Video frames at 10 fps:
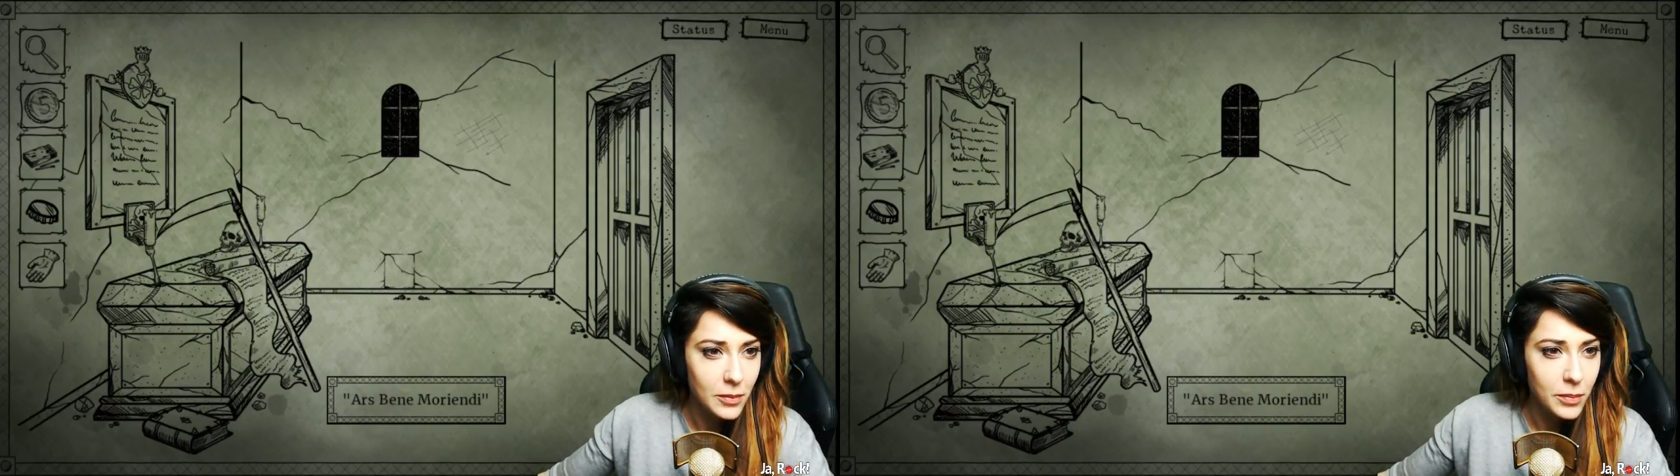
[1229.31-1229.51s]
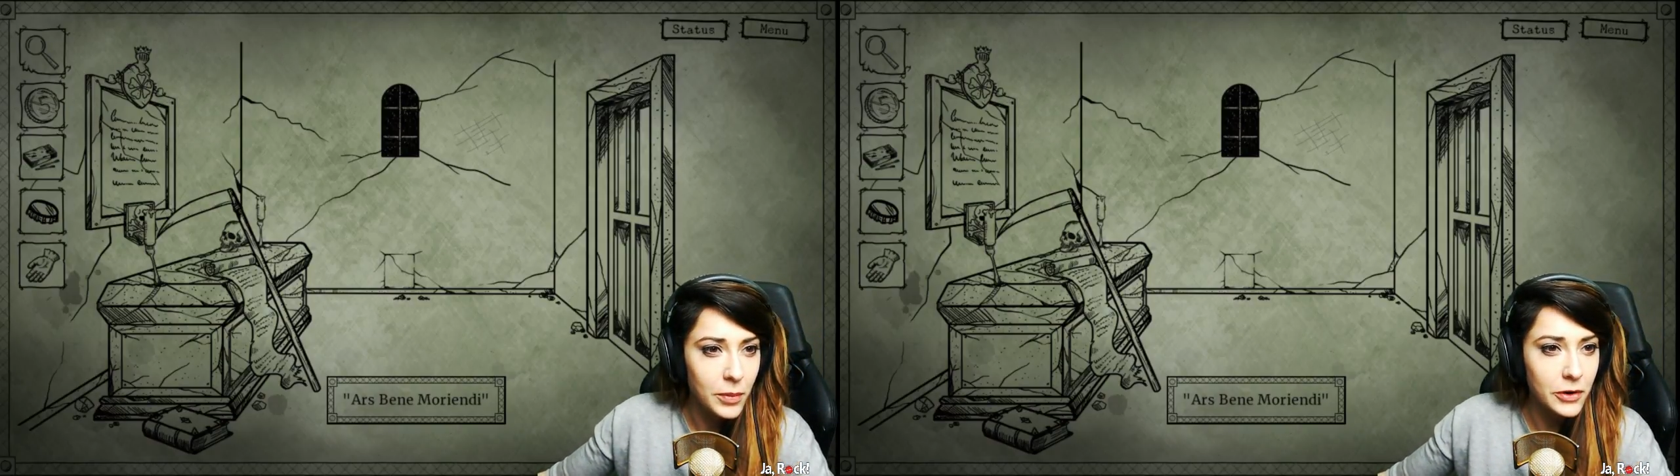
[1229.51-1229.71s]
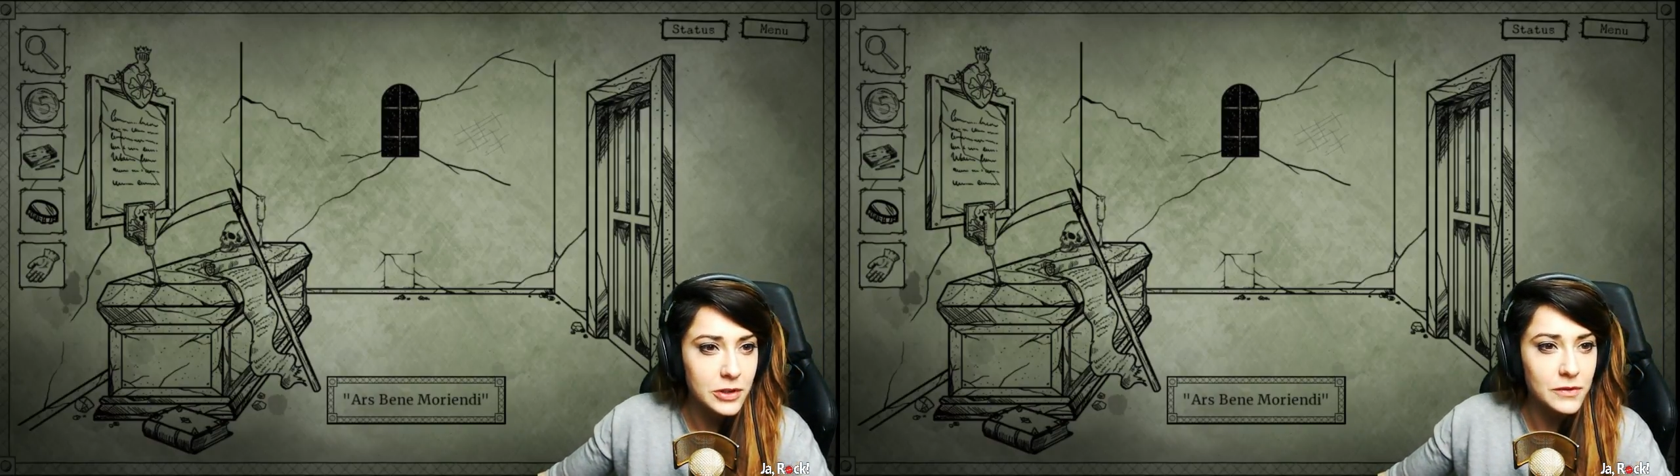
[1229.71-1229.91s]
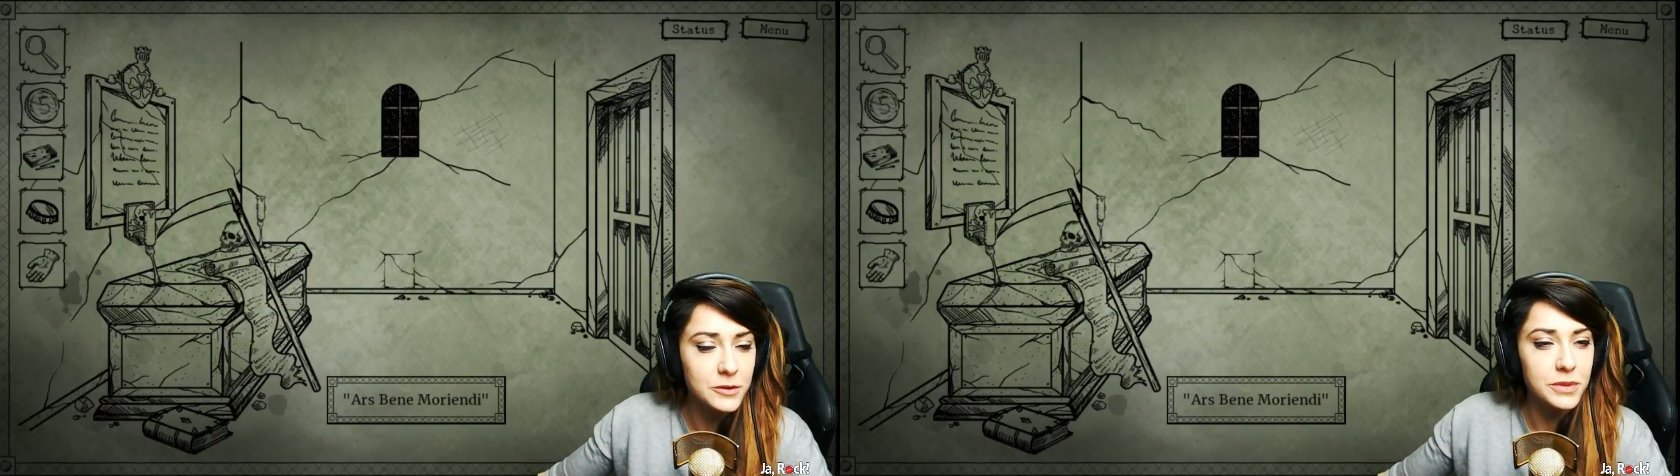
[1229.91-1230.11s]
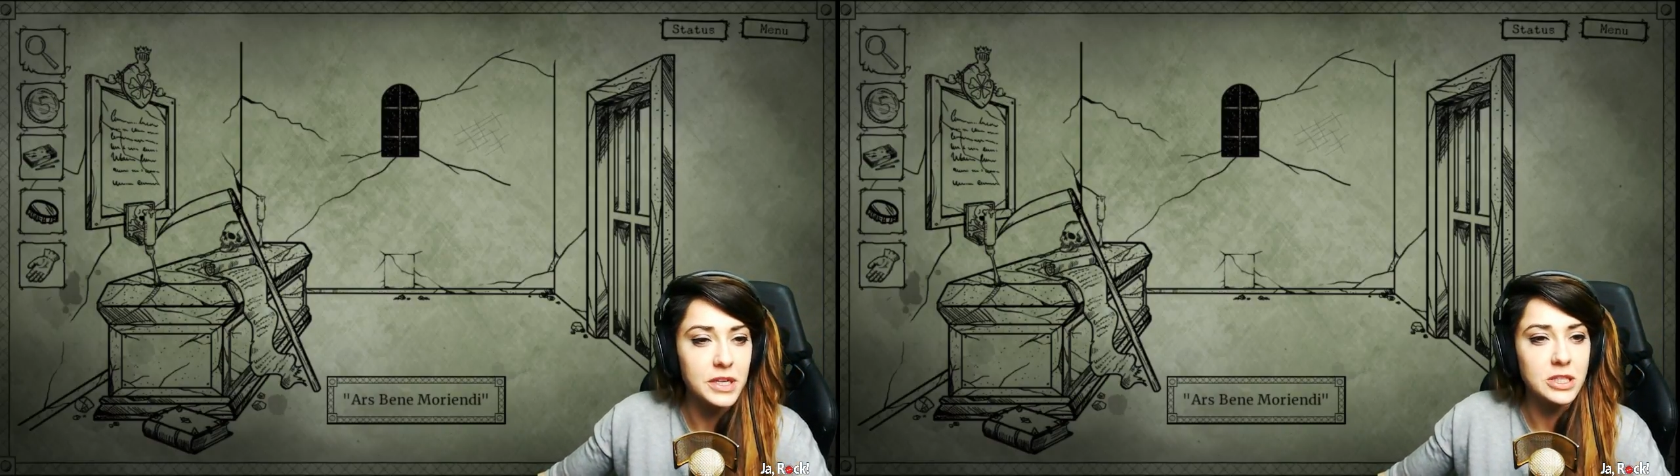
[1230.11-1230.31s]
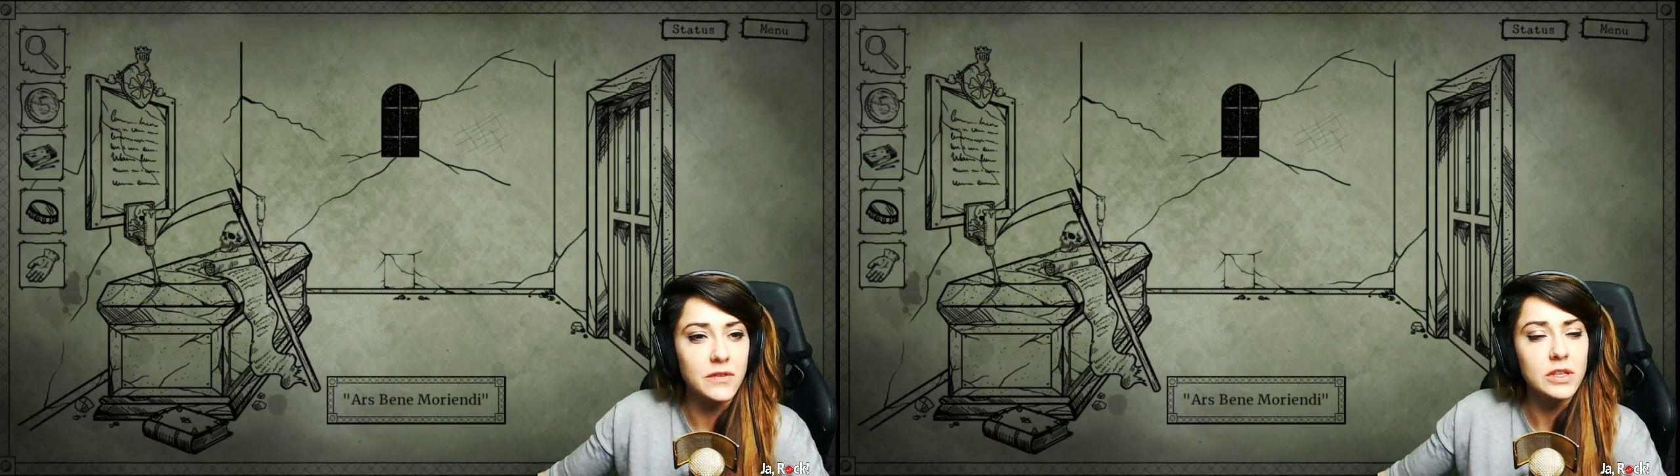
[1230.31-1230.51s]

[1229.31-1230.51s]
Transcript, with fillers: Motyw śmierci w